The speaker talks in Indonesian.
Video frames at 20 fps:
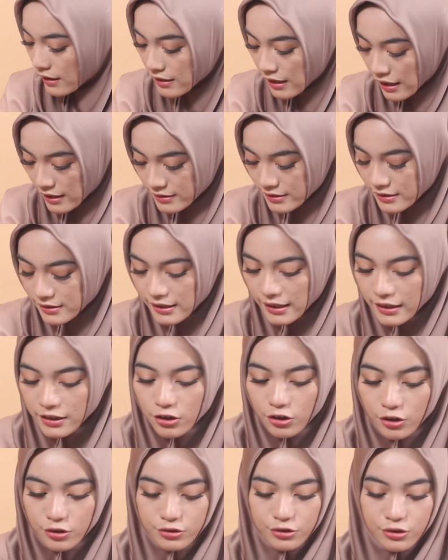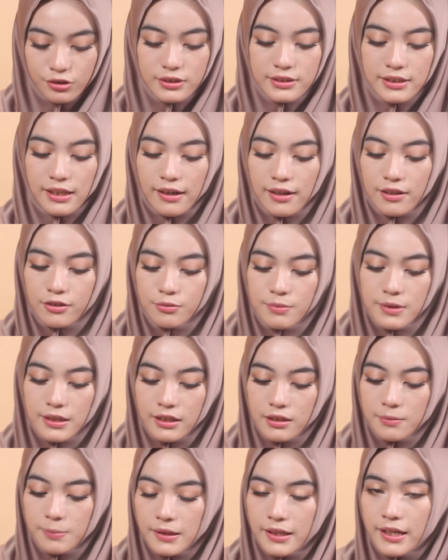Nah selesai ngekontur, sekarang aku
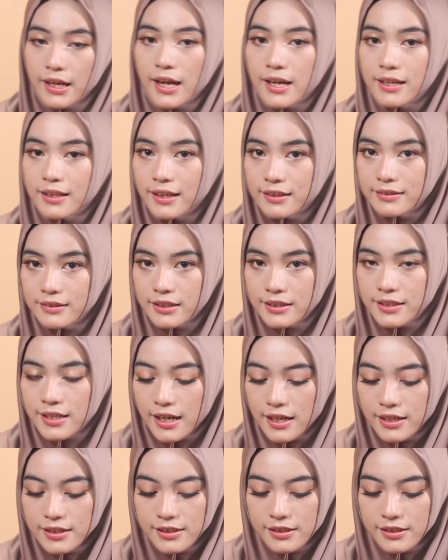bakal pakai highlighternya.